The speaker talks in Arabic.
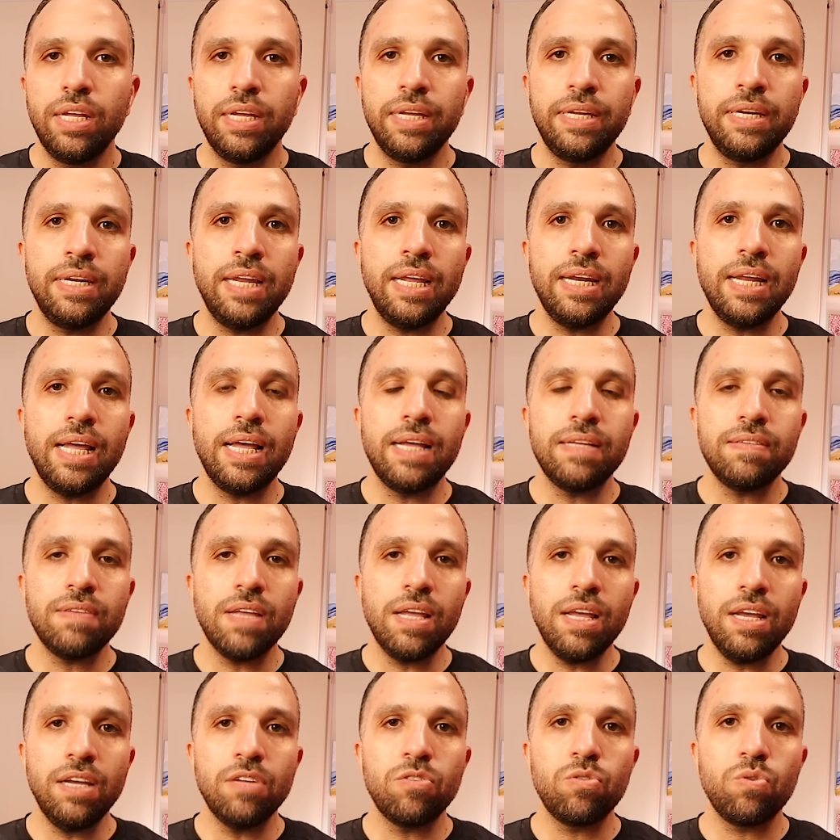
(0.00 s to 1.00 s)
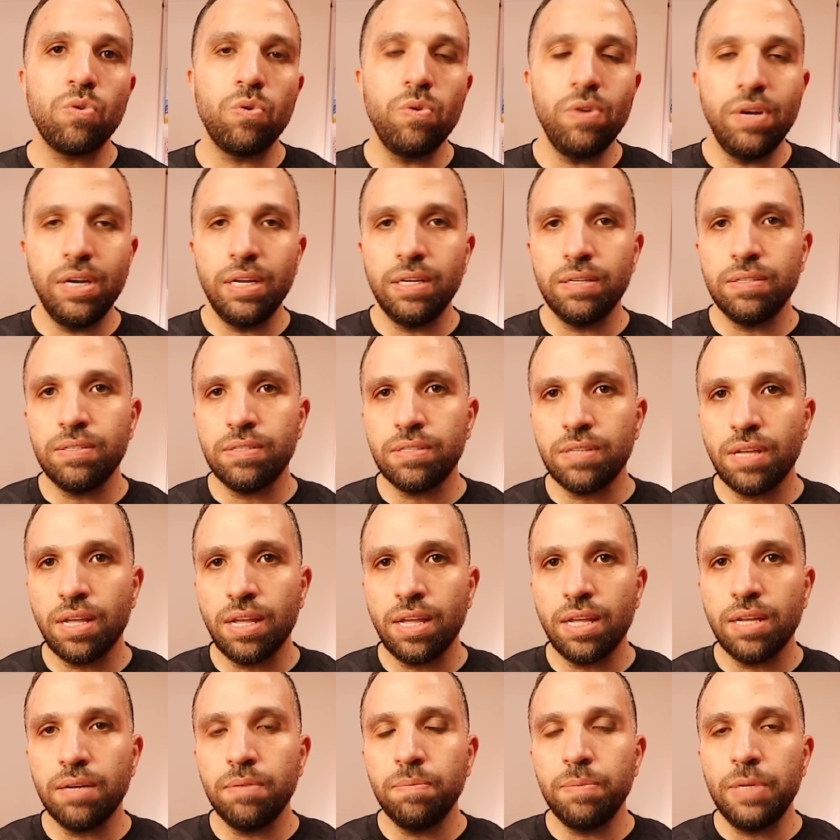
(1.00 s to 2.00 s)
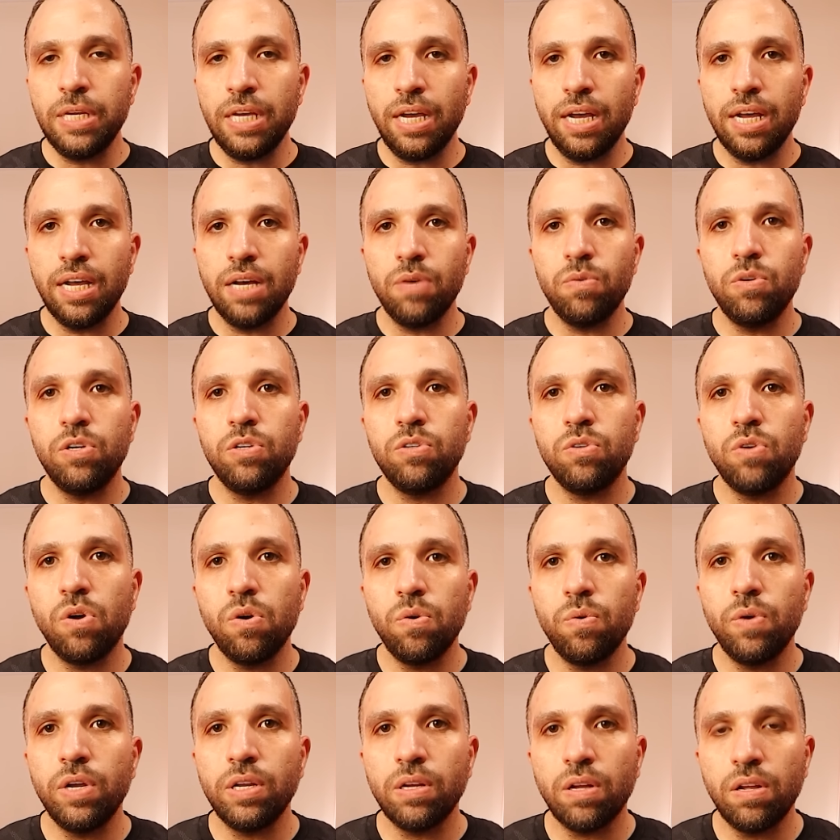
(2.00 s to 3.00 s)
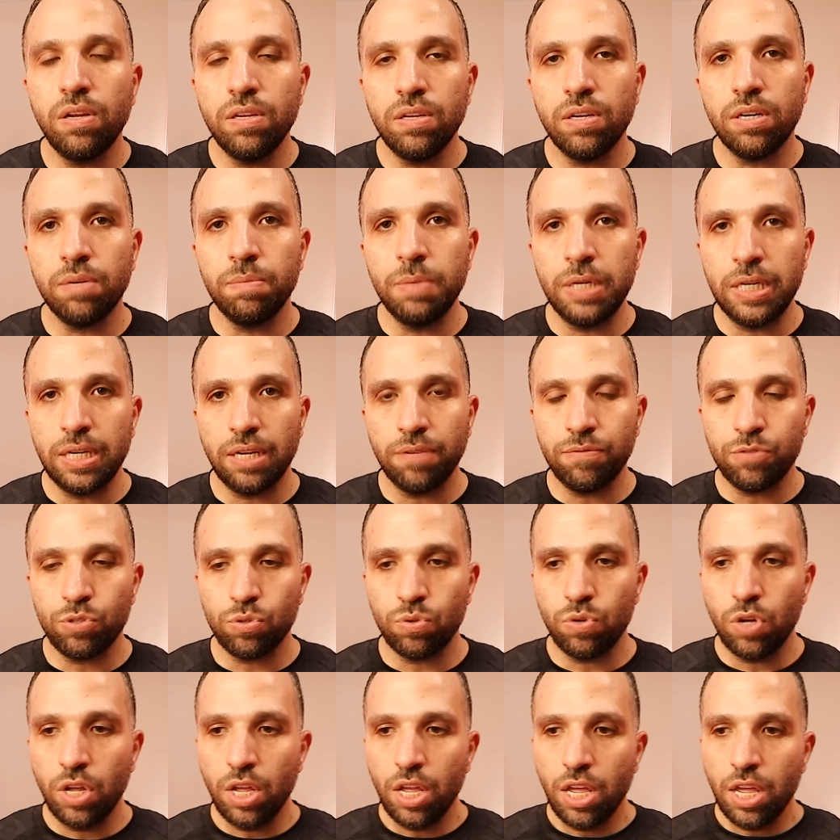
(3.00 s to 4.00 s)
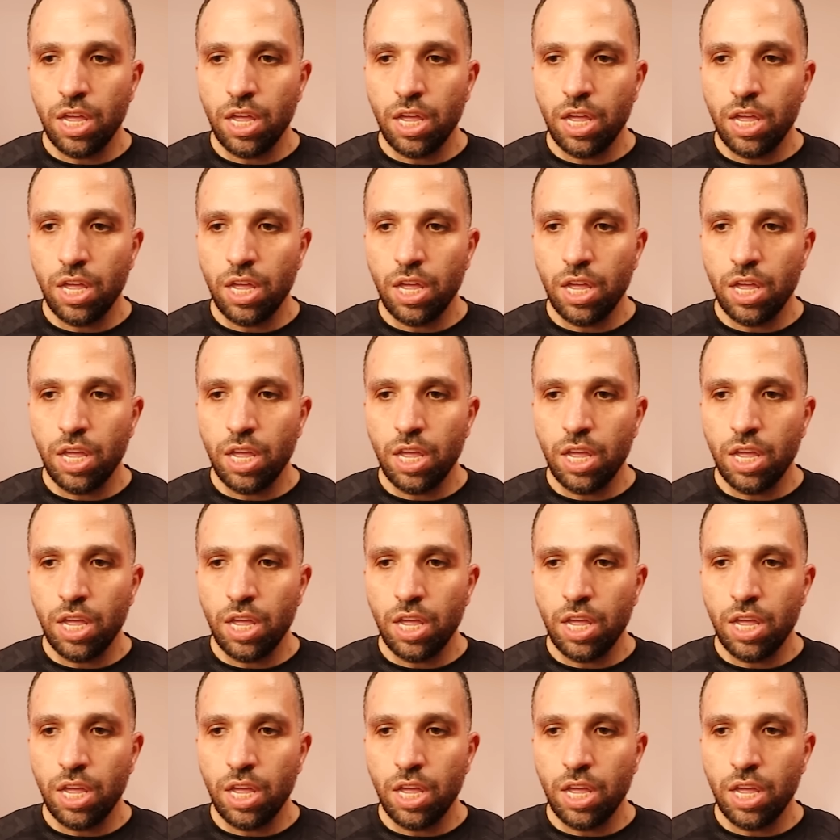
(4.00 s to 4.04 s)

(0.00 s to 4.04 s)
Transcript: ان انا اساعد كل انسان بيحاول ان هو يغير من نفسه